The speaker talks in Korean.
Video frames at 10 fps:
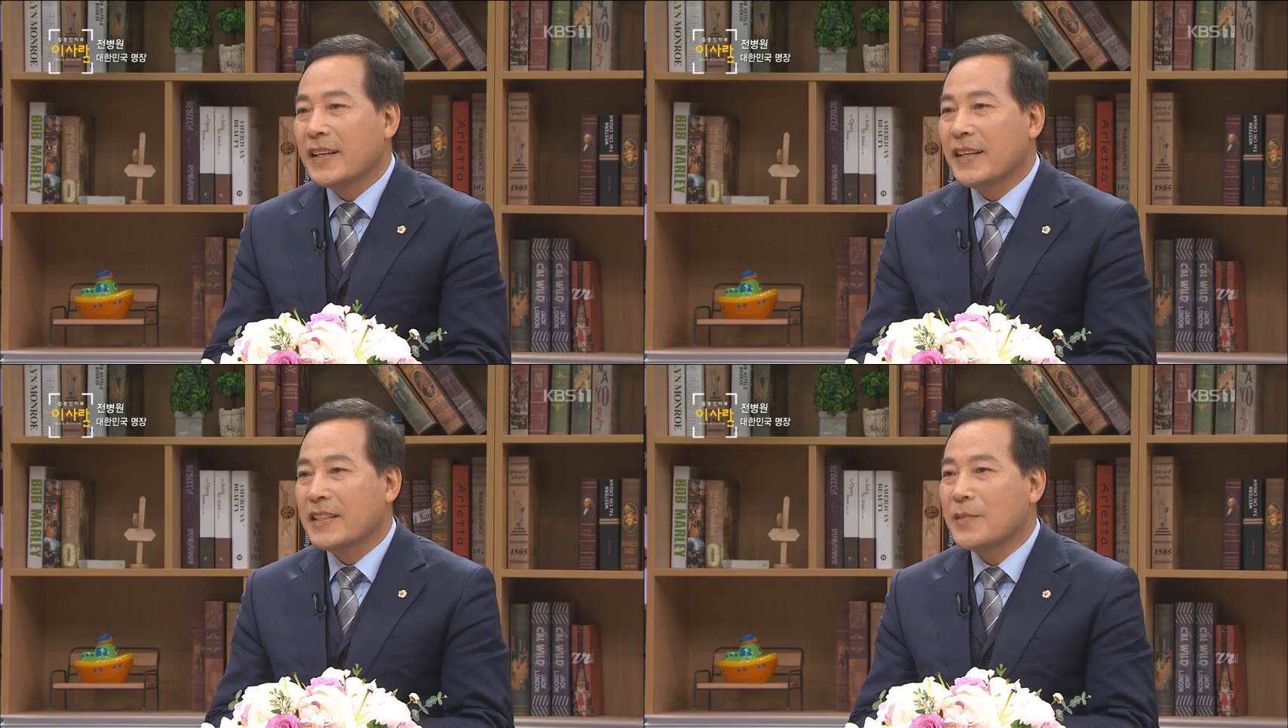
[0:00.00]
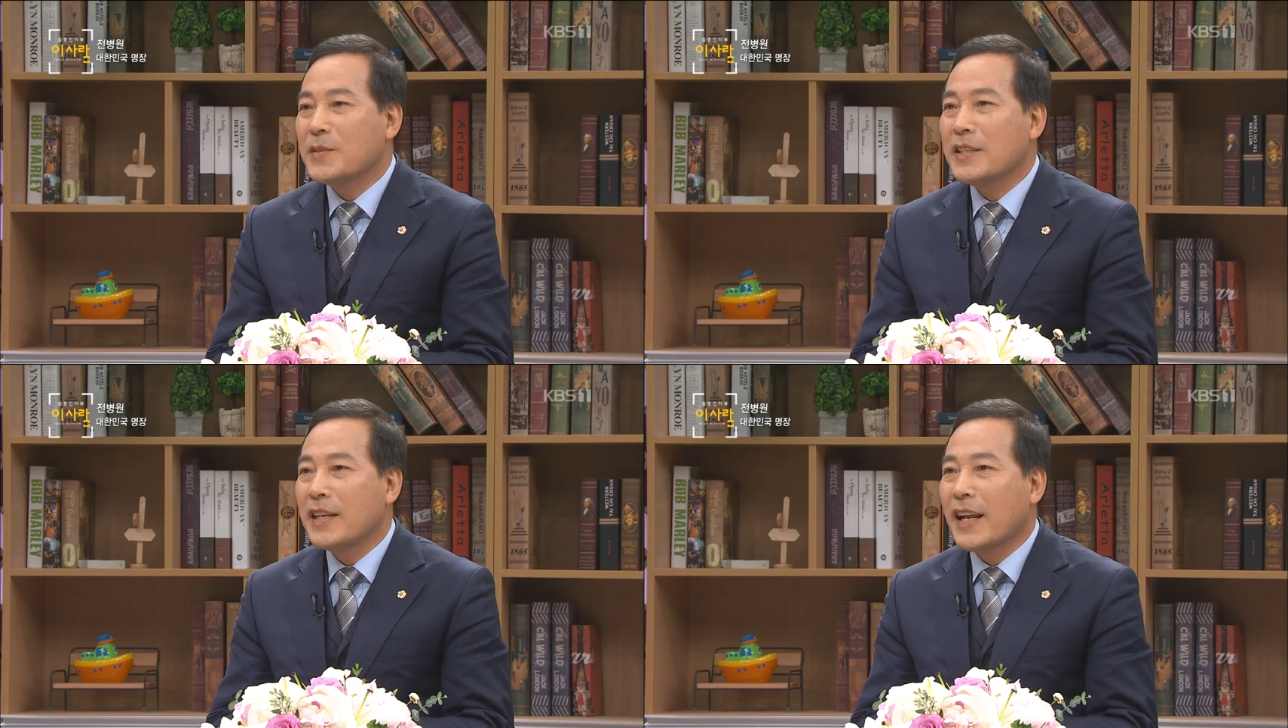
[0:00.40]
이
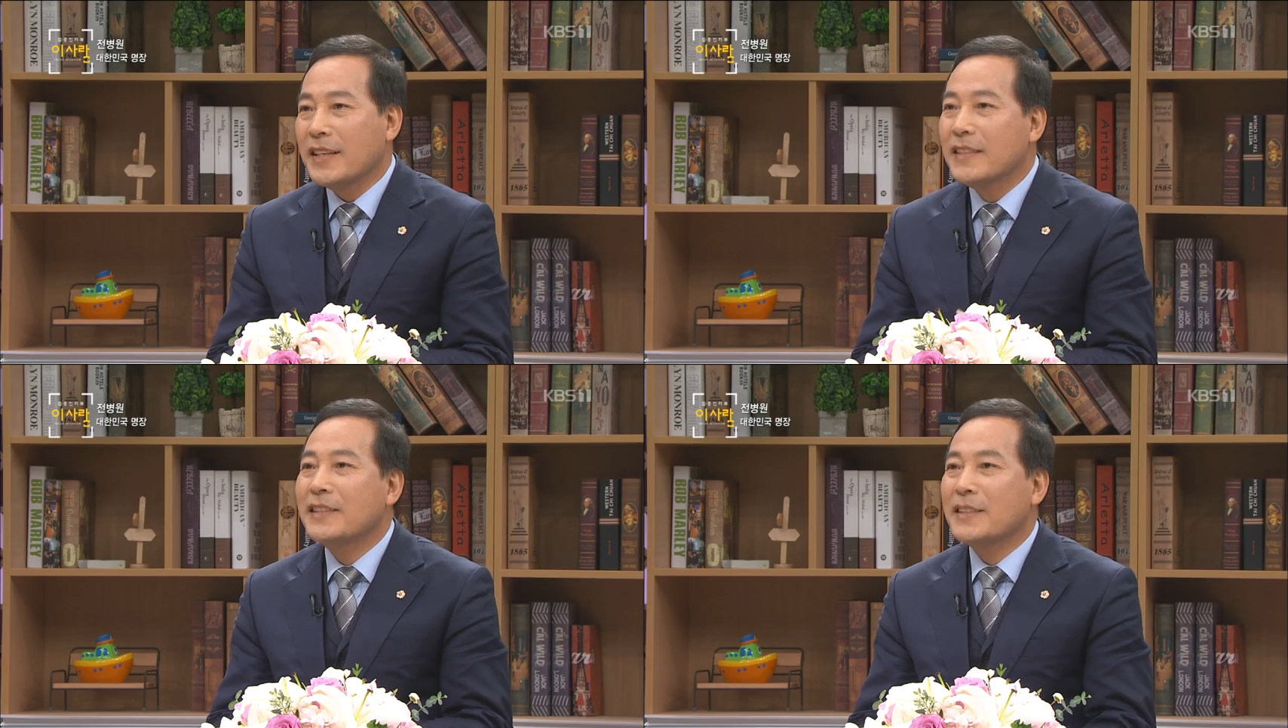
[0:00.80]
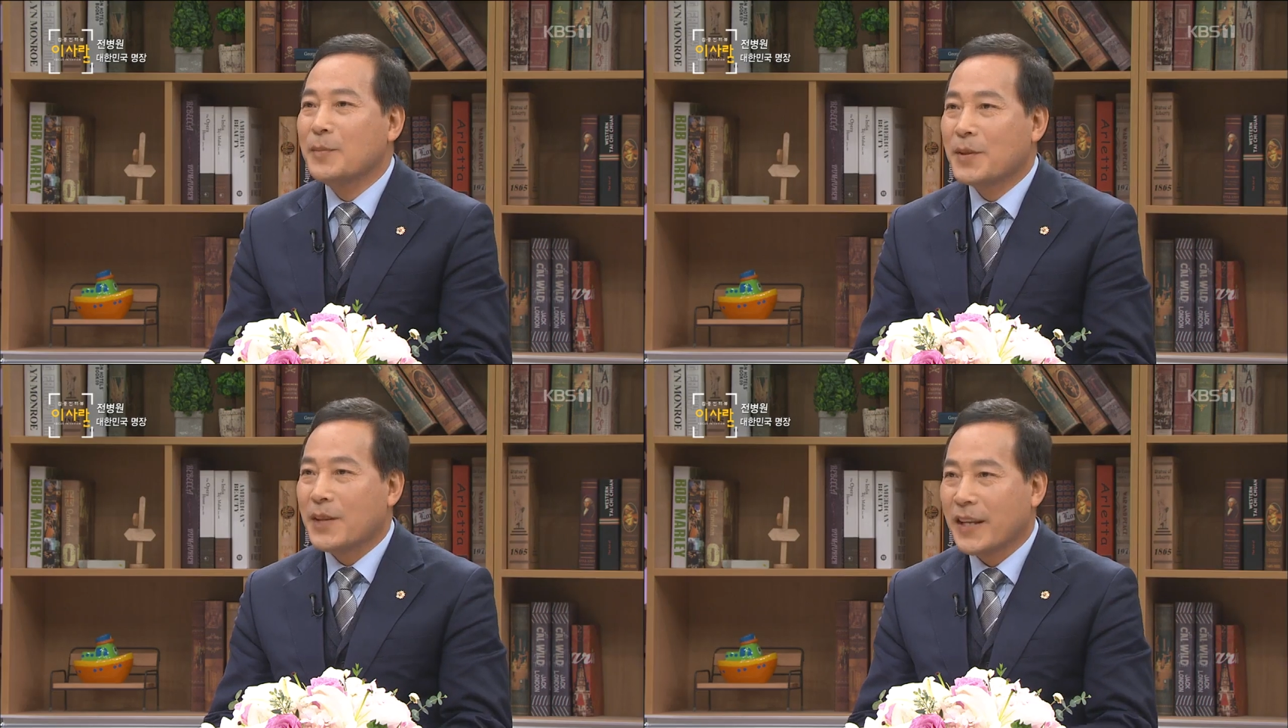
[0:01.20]
17일 날
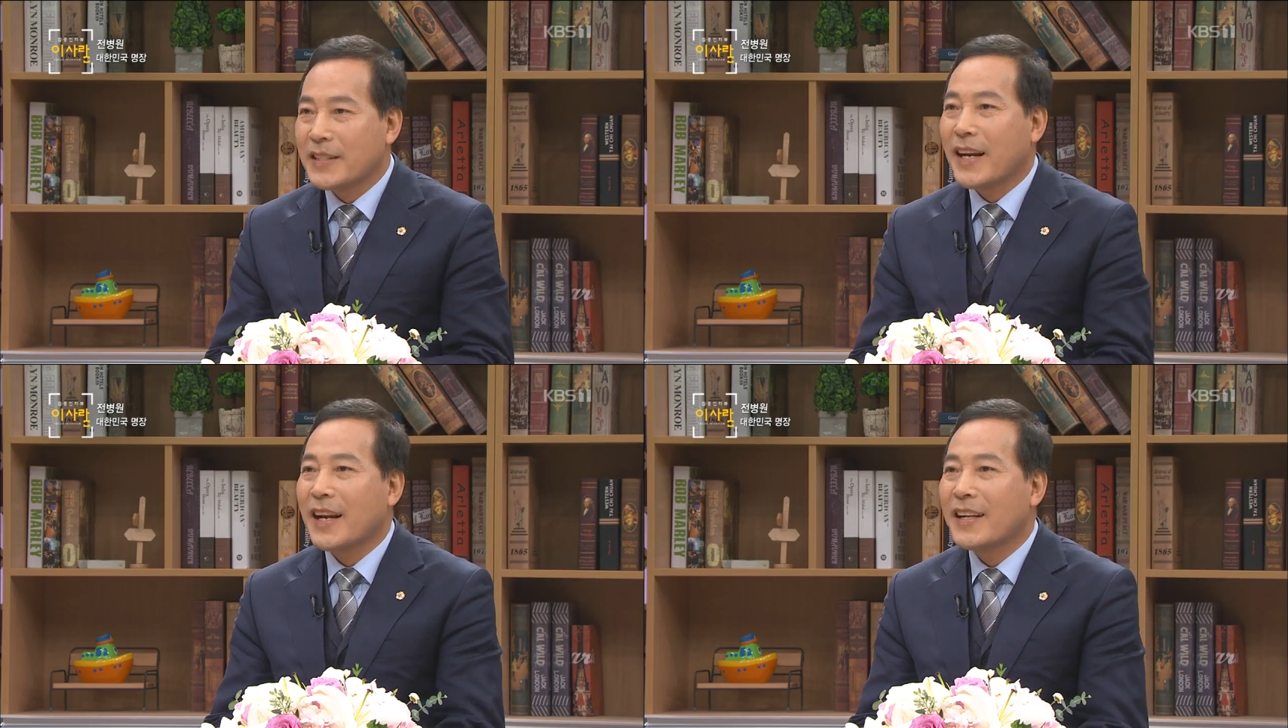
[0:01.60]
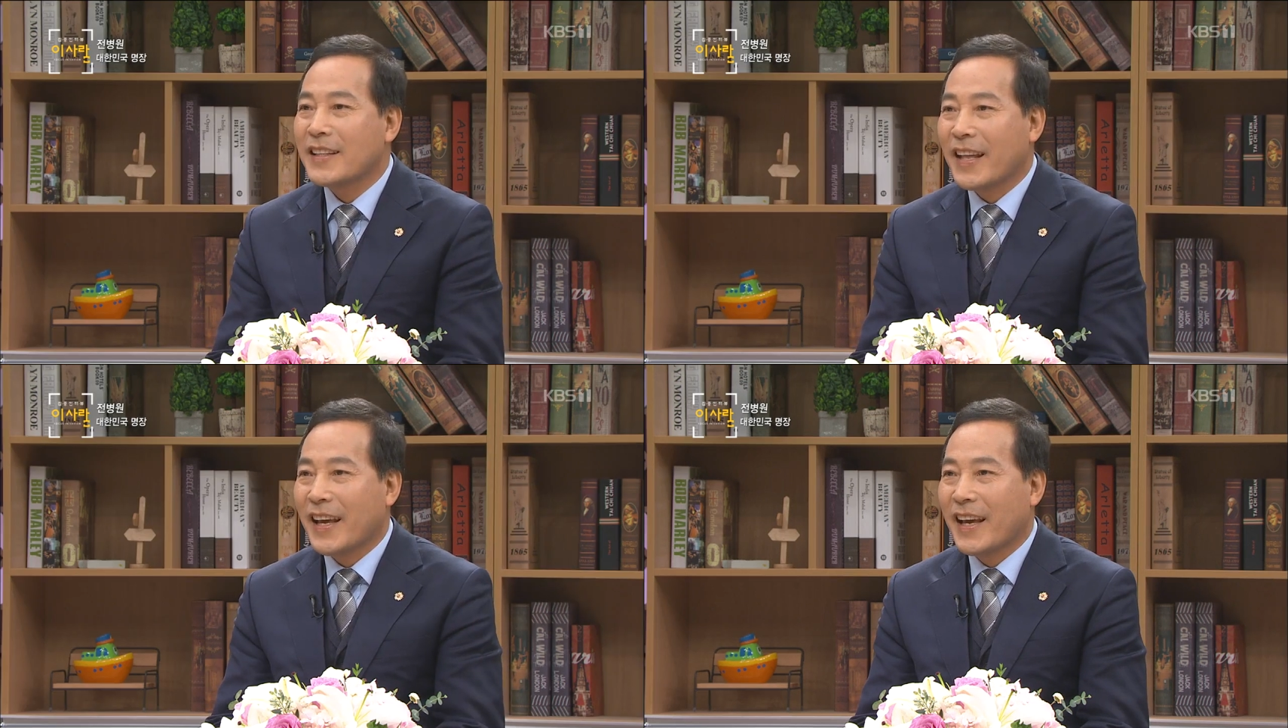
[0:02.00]
10시부터 행사를
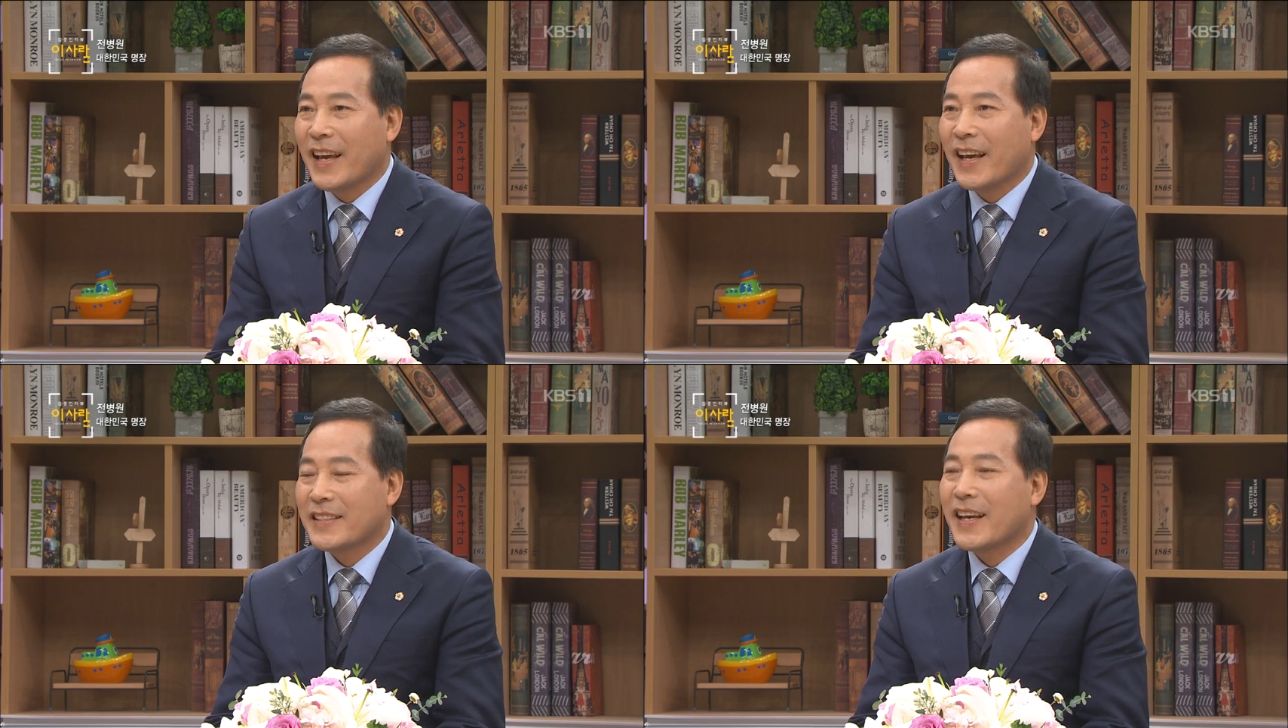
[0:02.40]
하는데 네.